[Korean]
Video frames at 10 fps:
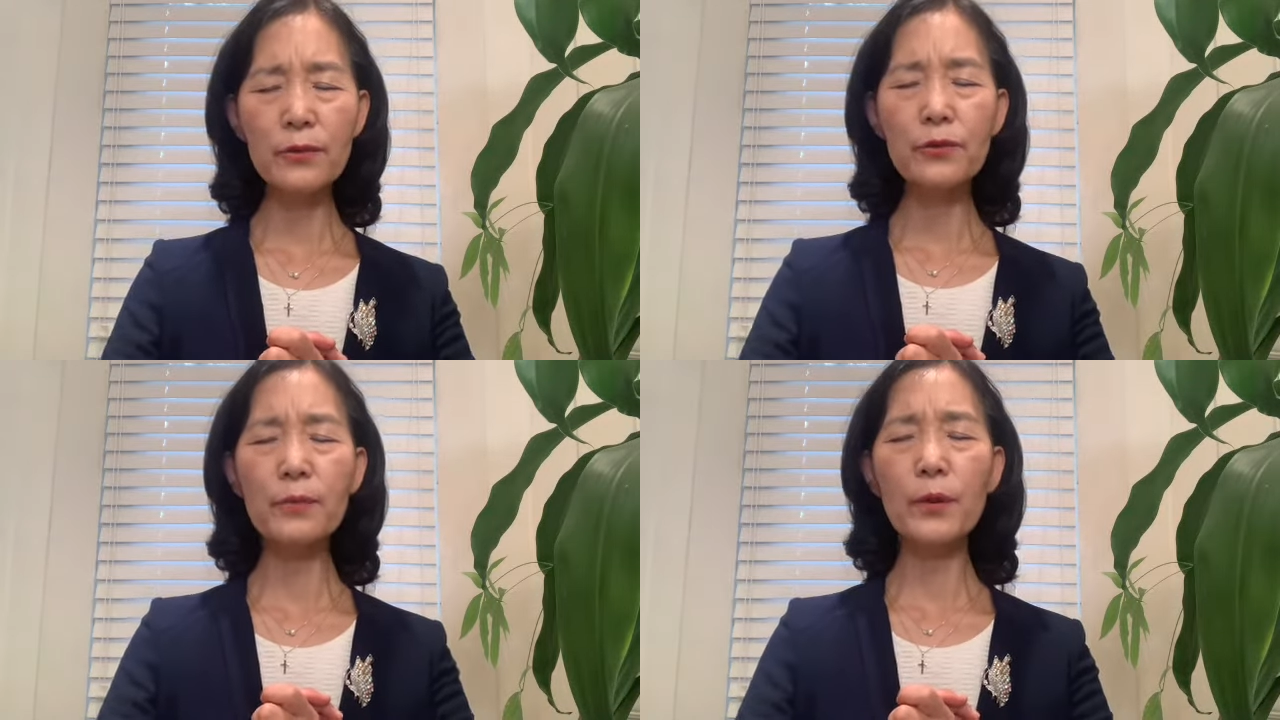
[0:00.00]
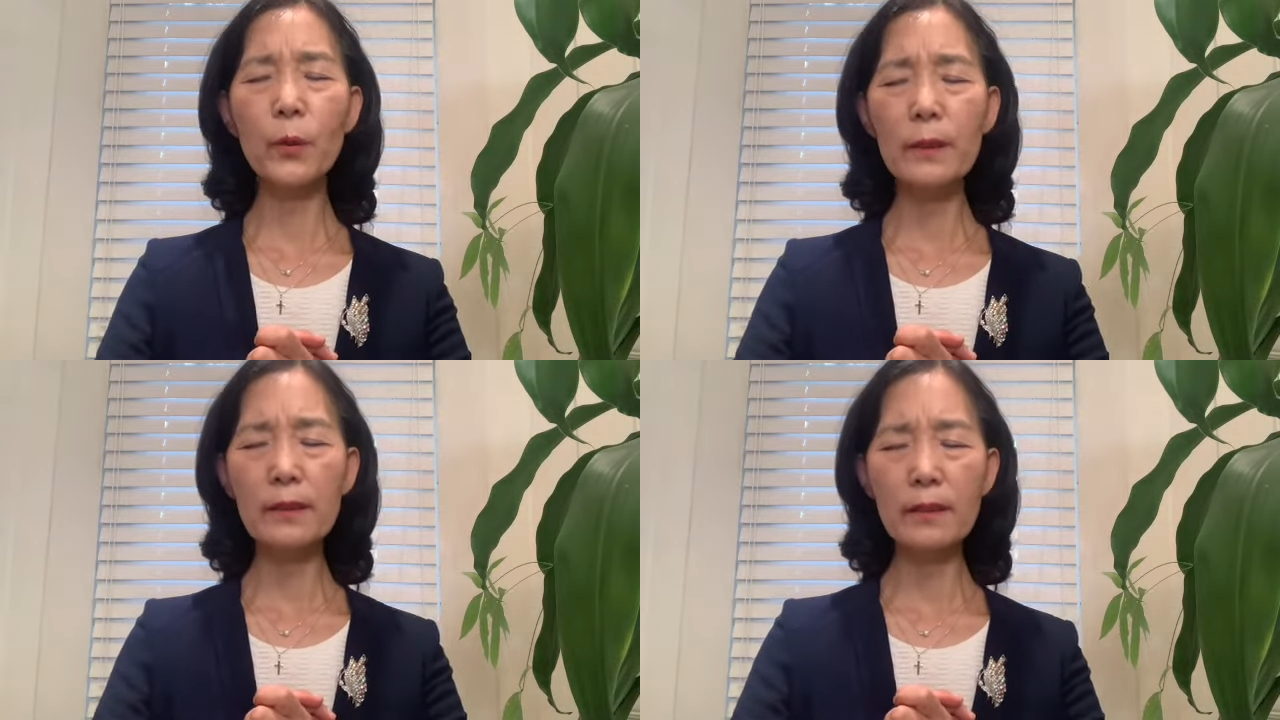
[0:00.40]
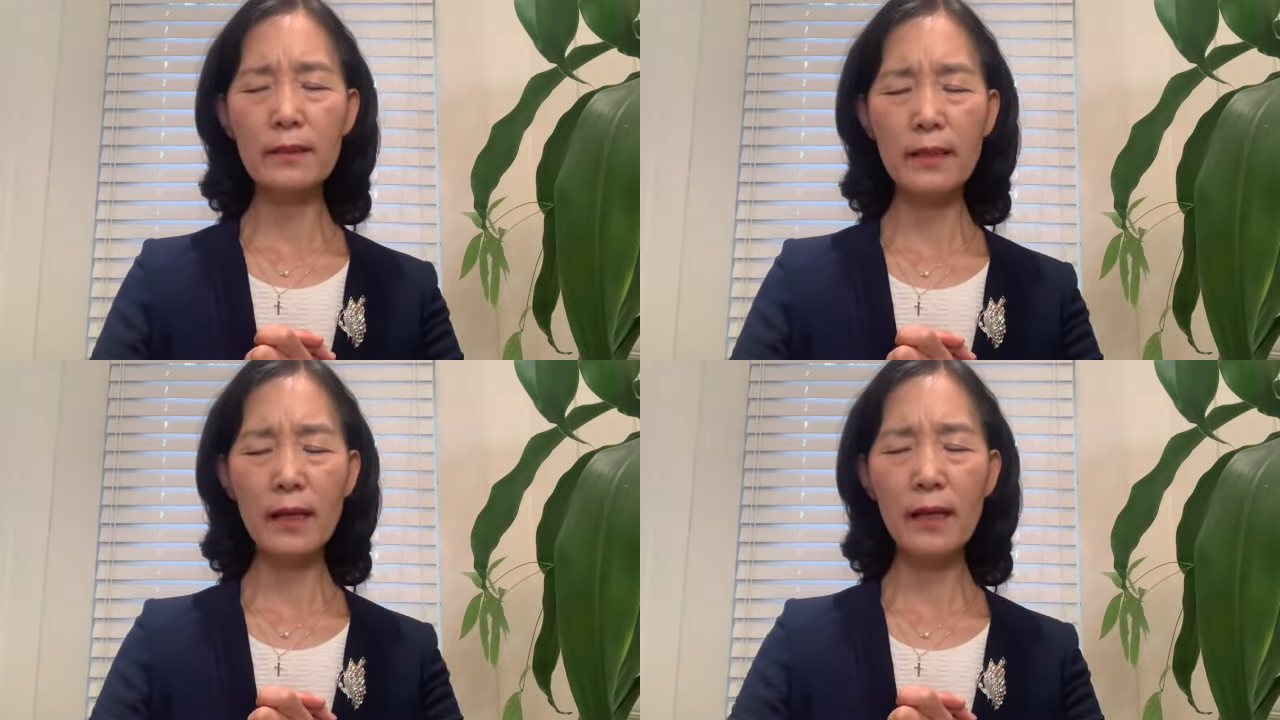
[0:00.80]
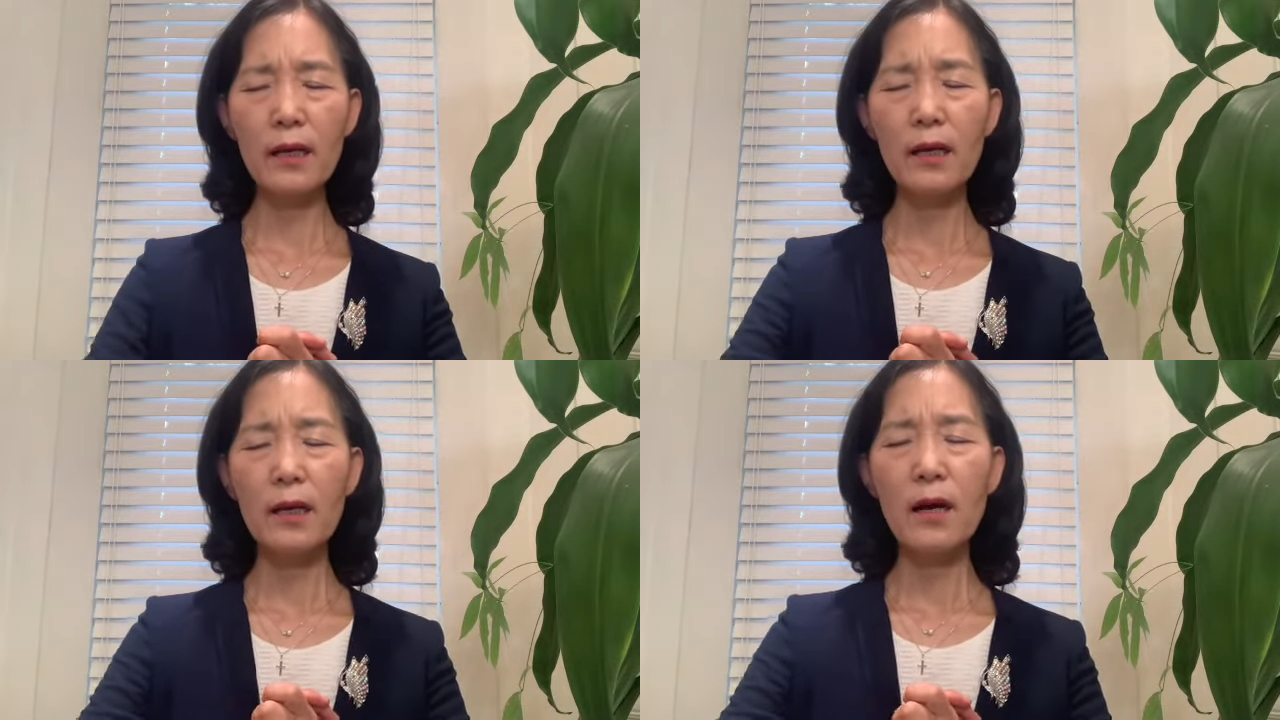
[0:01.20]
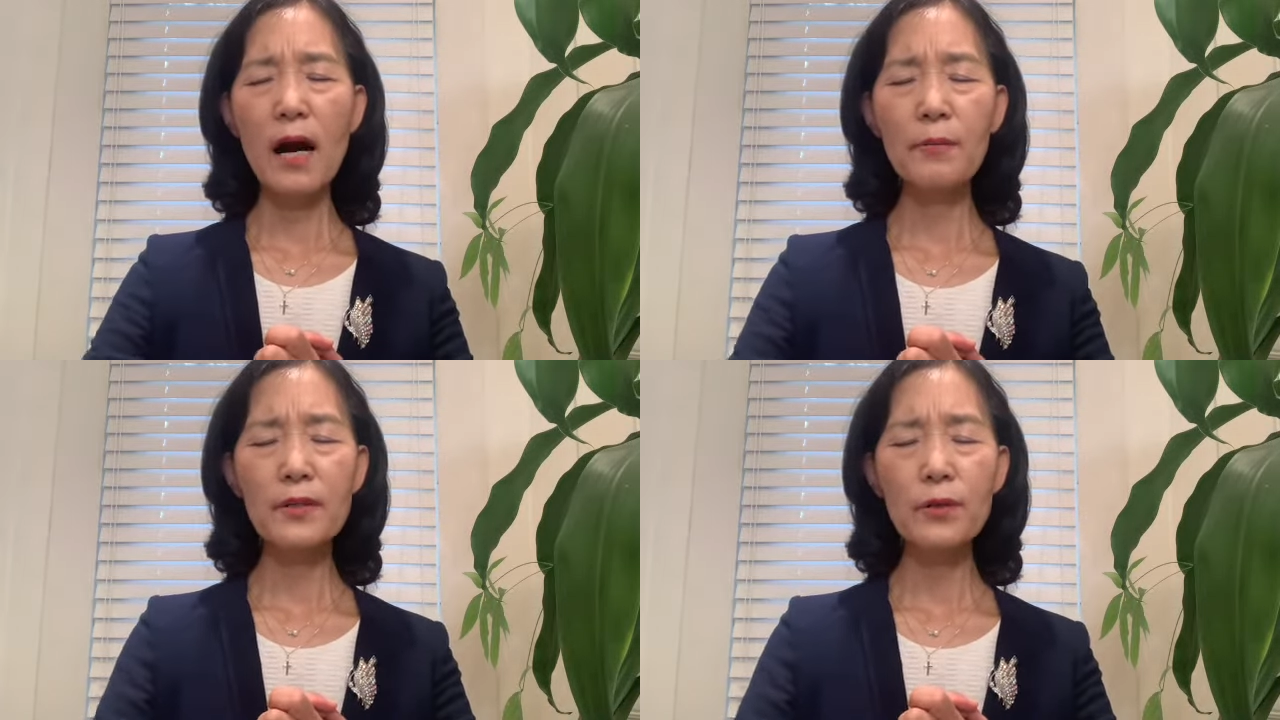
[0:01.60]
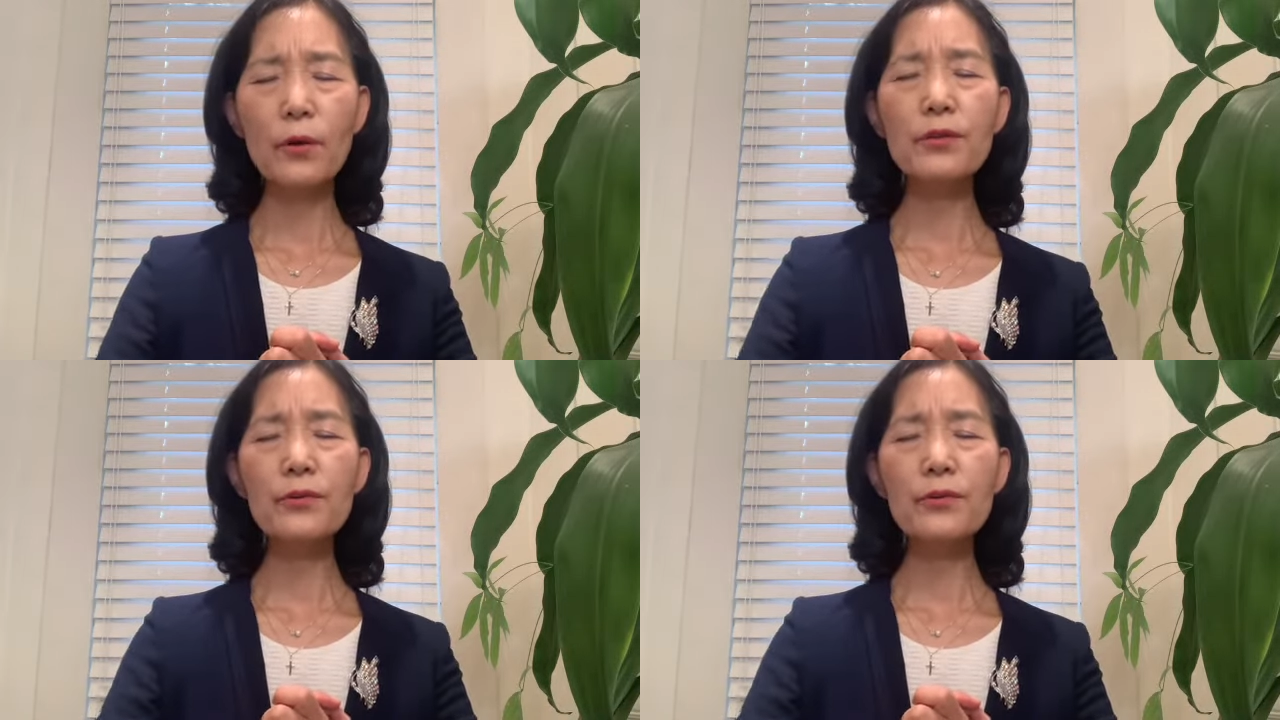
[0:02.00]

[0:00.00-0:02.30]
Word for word: 유튜브에 올릴 때 아버지 어느